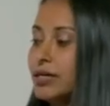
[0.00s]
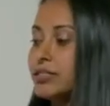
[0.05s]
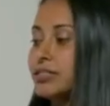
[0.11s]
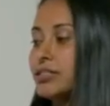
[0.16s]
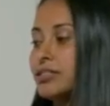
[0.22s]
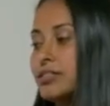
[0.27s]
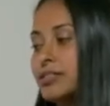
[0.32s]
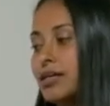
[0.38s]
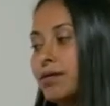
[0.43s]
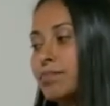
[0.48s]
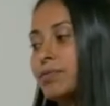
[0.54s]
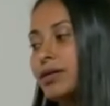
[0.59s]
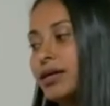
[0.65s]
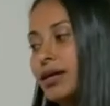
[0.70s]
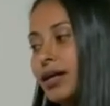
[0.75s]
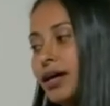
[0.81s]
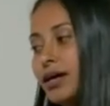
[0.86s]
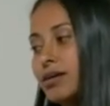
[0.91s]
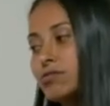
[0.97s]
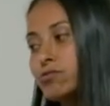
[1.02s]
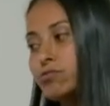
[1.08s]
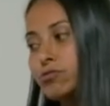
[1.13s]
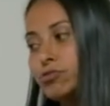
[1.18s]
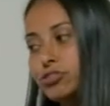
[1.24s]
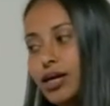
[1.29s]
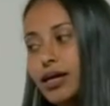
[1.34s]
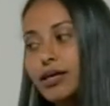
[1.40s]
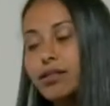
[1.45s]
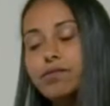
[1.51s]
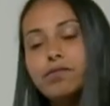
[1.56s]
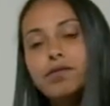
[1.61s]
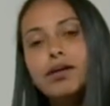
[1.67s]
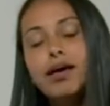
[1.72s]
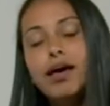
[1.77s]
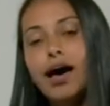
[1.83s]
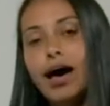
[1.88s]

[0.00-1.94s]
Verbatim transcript: a gente sabe que ele é sujeito